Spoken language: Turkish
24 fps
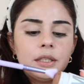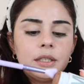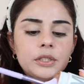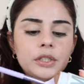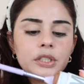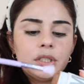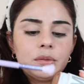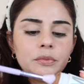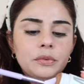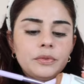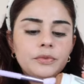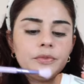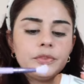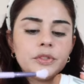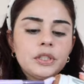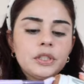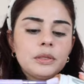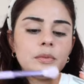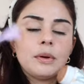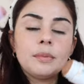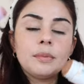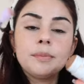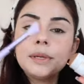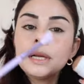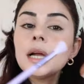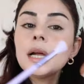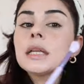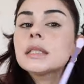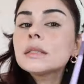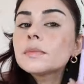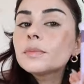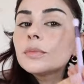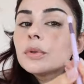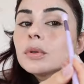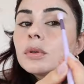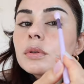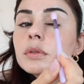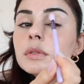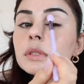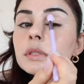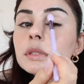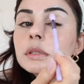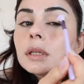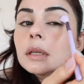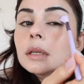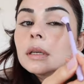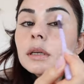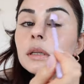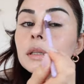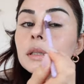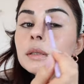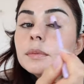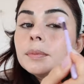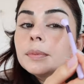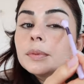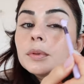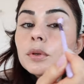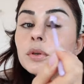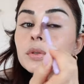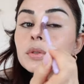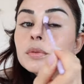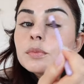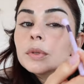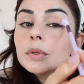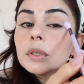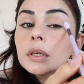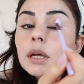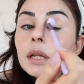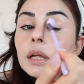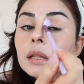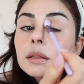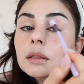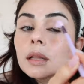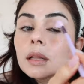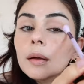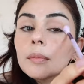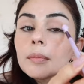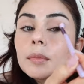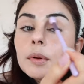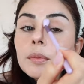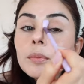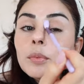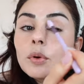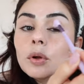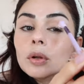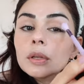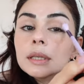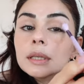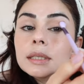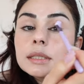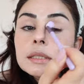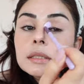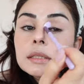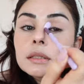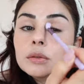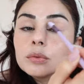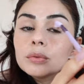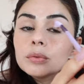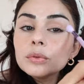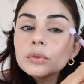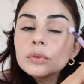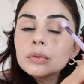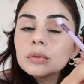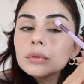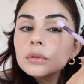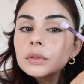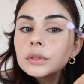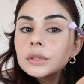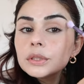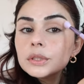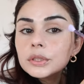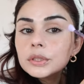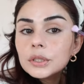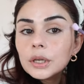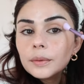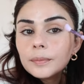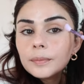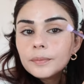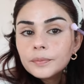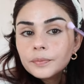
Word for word: karıştırma fırçama biraz bronzerdan alıp gözümün katlanma bölgesine uygulayacağım.